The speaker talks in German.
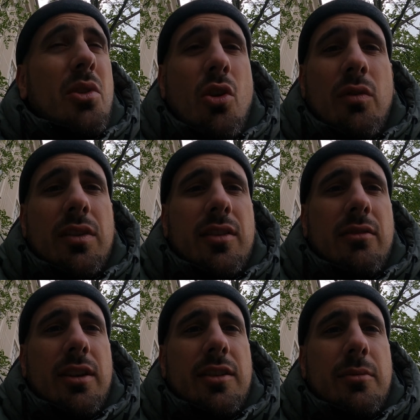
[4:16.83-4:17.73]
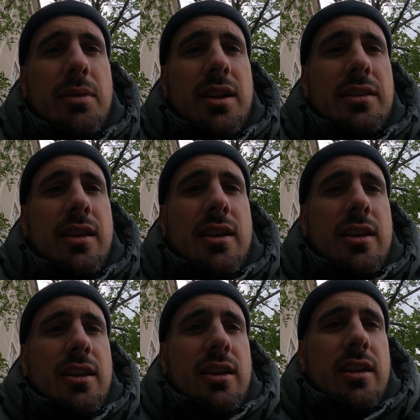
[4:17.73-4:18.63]
Und was ist der weitere Plan?
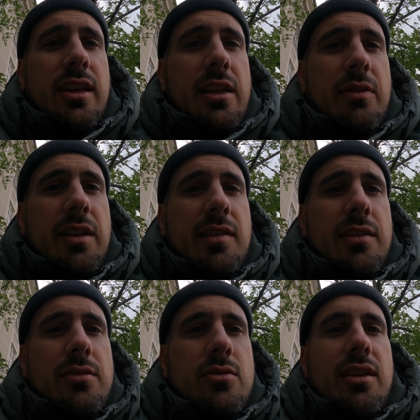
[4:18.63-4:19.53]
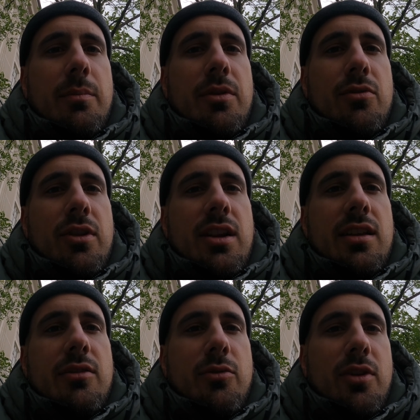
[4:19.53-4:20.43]
Geld wechseln. Ich habe ja so eine
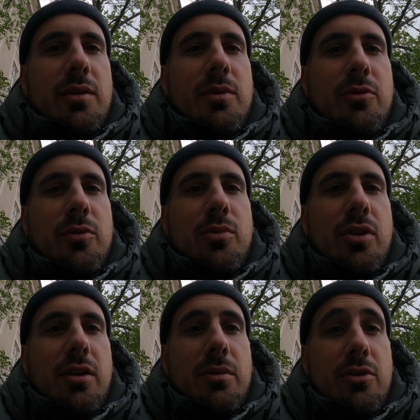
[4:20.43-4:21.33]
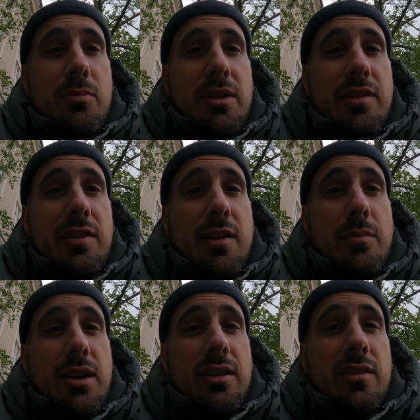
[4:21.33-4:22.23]
kleine Vorliebe für Bunker bekommen, als ich in
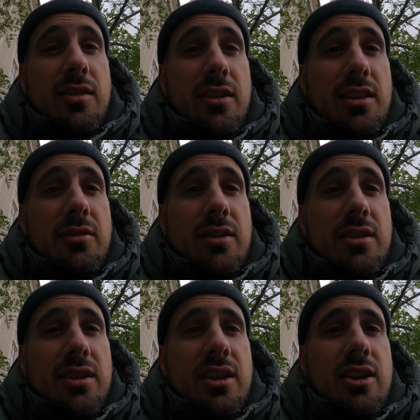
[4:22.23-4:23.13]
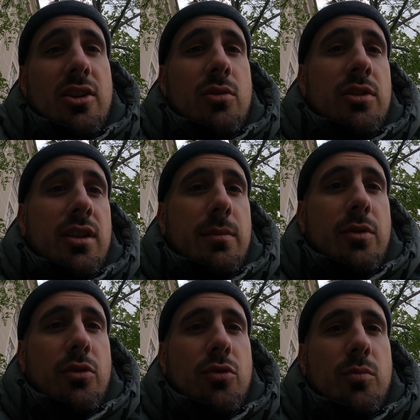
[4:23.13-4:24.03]
Albanien, Tirana war. Und hier gibt es
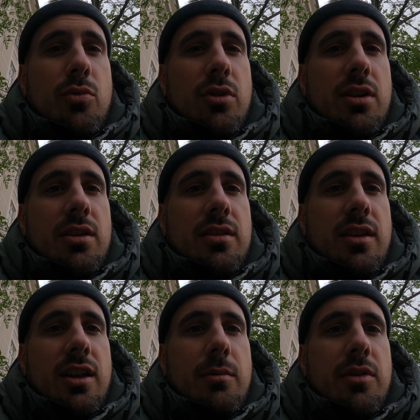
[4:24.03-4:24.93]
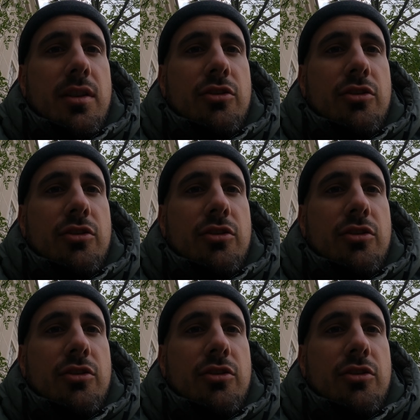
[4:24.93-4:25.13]
auch so einen Bunker, den kann man sich